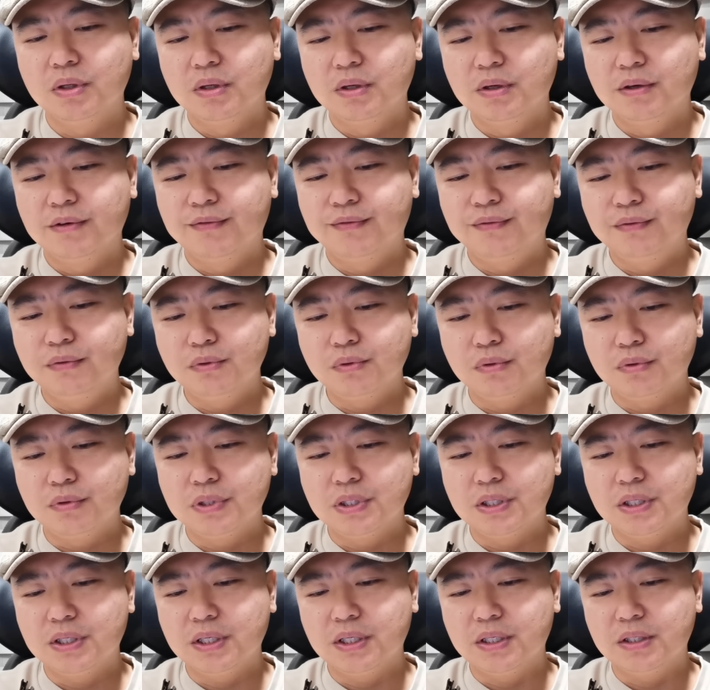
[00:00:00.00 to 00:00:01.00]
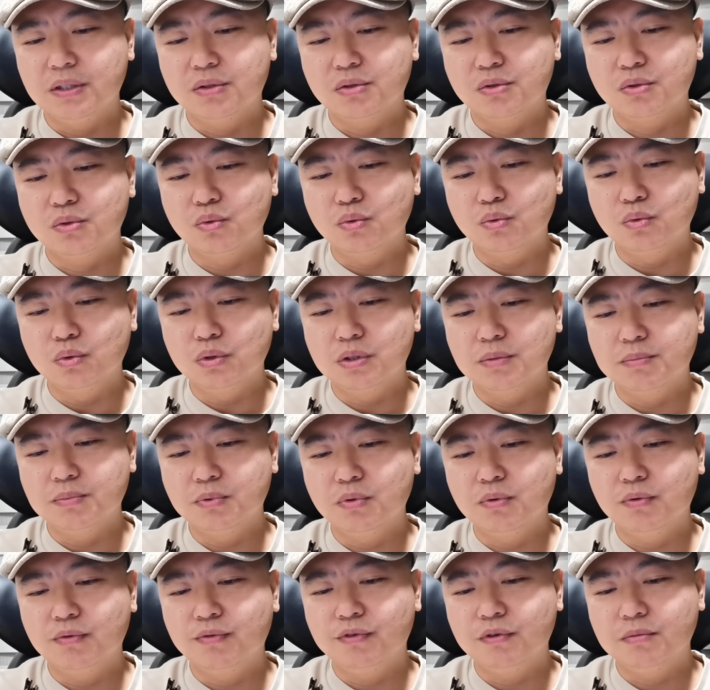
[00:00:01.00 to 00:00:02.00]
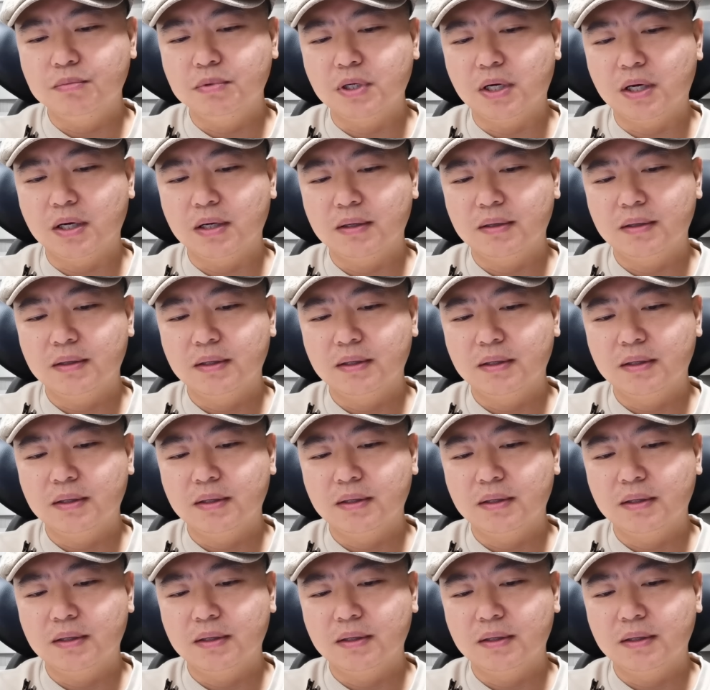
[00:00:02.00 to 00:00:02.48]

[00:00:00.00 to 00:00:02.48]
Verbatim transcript: 副总经理、组织部副部长；